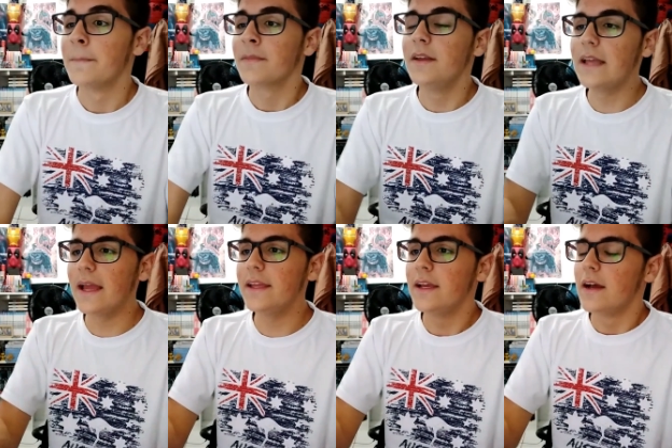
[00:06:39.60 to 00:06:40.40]
E
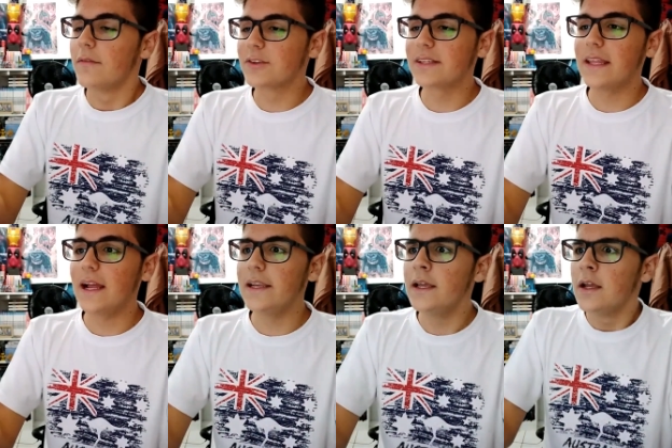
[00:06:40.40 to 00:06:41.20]
aí, você tem
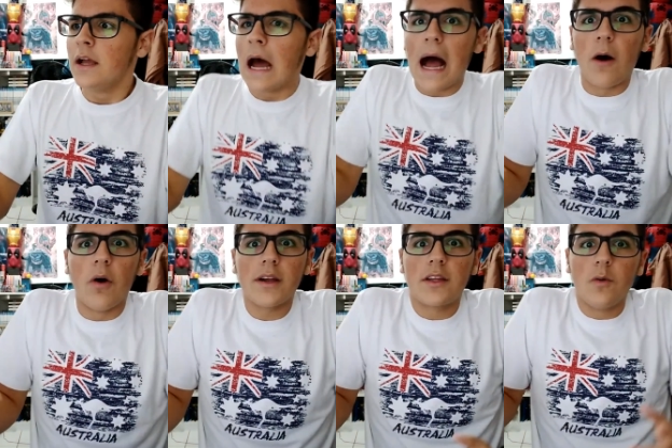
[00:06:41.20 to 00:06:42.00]
ali a
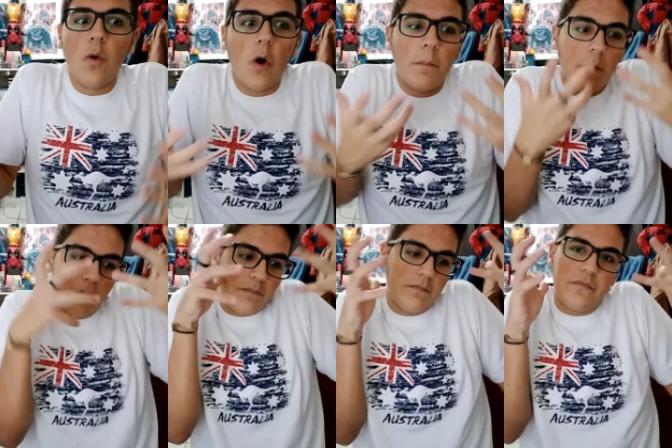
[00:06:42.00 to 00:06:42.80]
hora que o
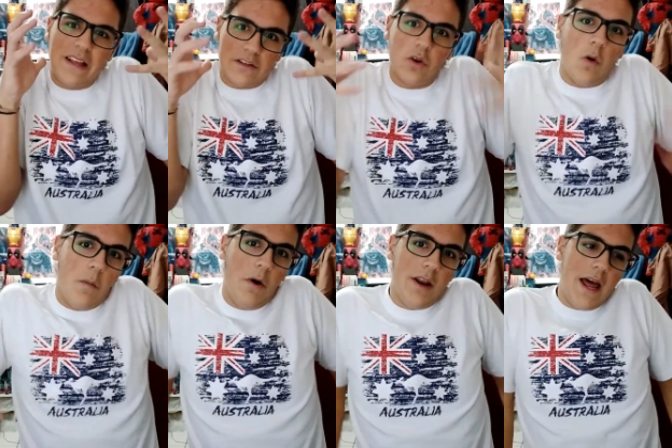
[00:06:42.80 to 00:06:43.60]
robô. Fica só o
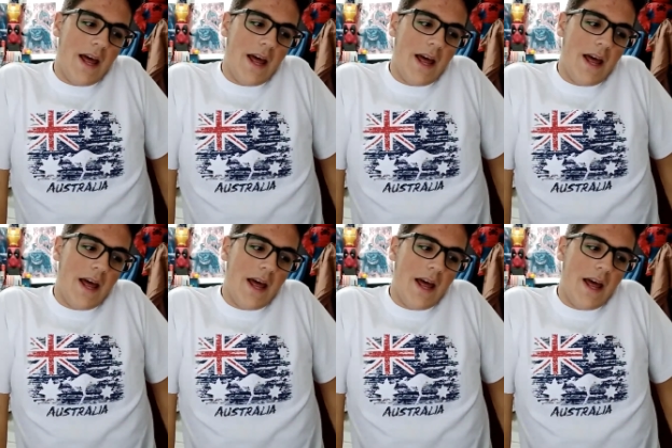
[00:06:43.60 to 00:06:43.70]
robô, né?